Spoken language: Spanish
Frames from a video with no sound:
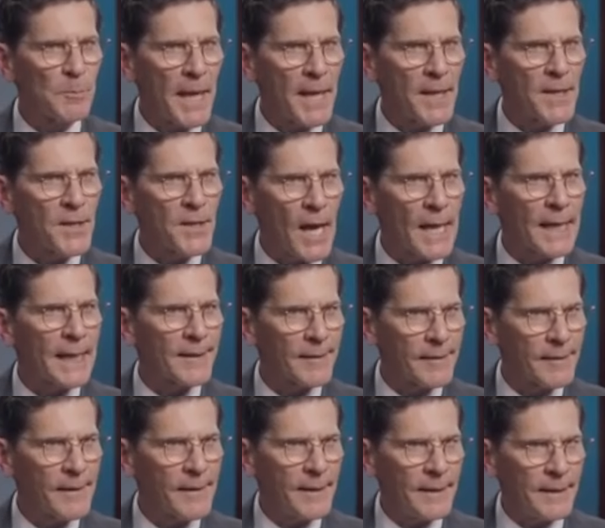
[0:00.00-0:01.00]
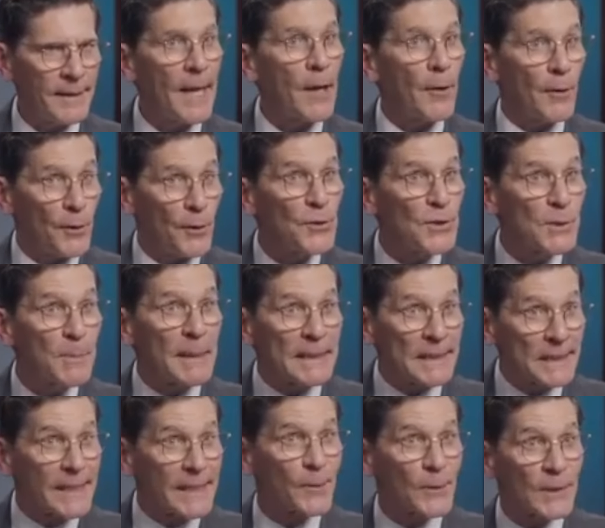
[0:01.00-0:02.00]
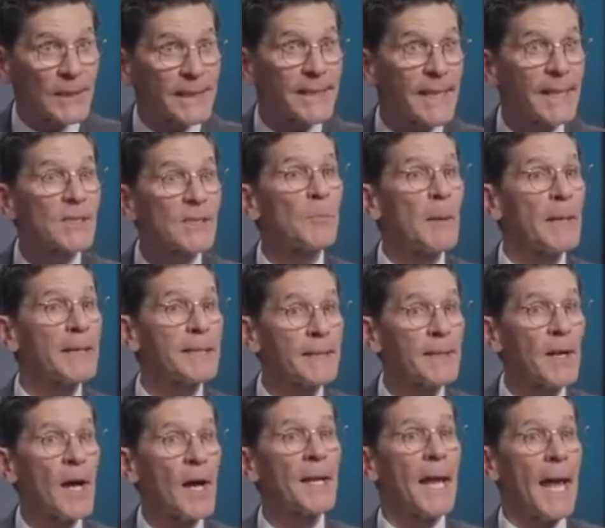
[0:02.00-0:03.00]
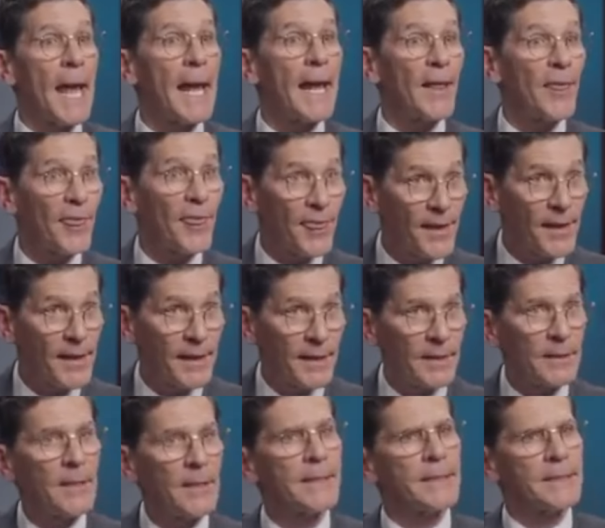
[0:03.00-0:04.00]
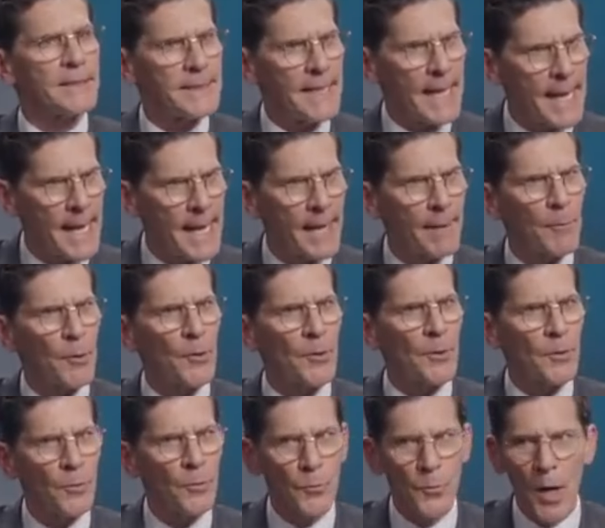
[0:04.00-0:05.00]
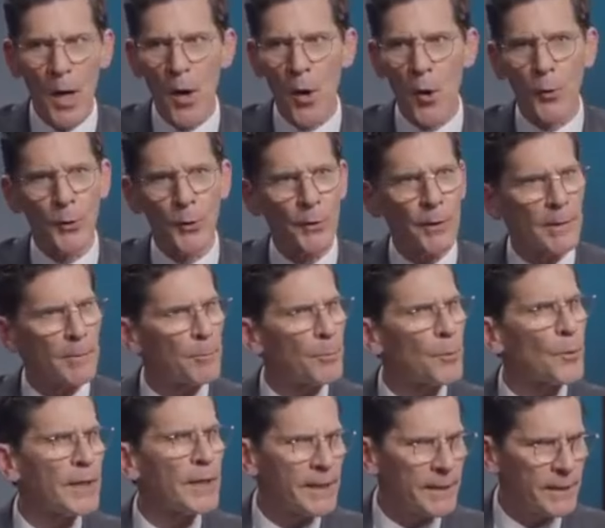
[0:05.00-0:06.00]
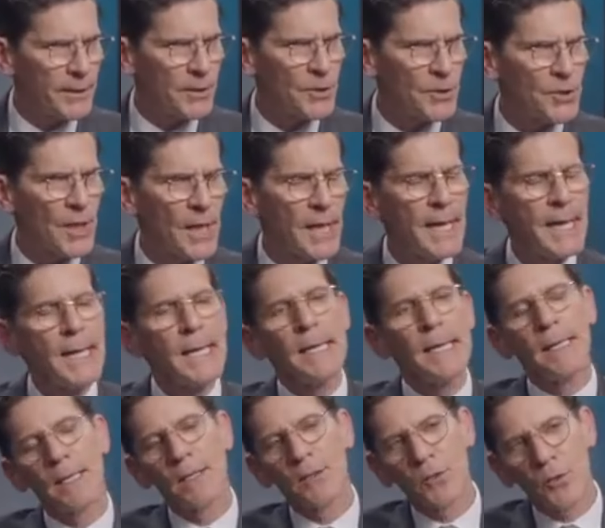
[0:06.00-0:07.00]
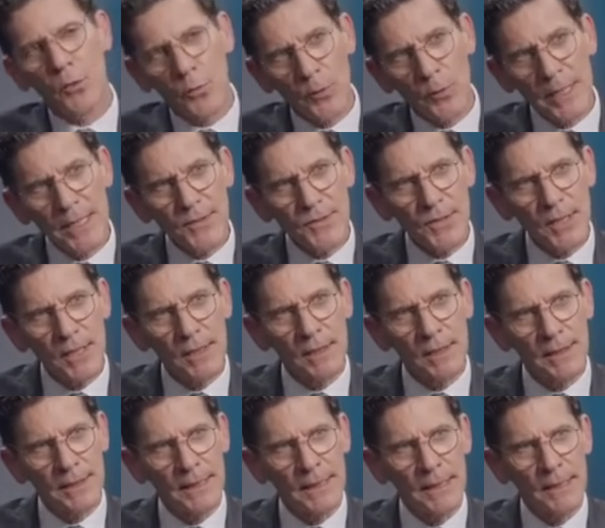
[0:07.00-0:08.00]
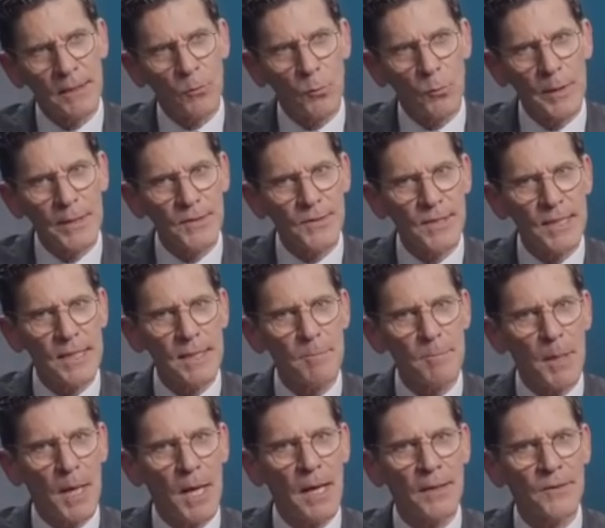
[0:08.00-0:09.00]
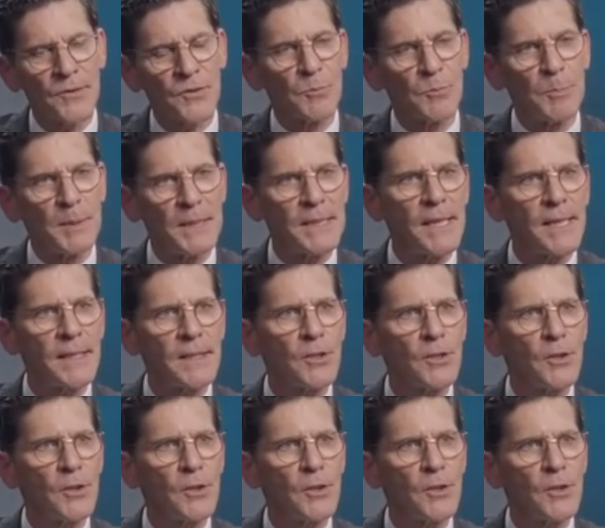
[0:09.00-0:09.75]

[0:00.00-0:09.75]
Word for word: Ahora solían gastarlo literalmente en algo, como una presa, una carretera o un puente. Cada vez más, vemos que los bonos se utilizan aparentemente,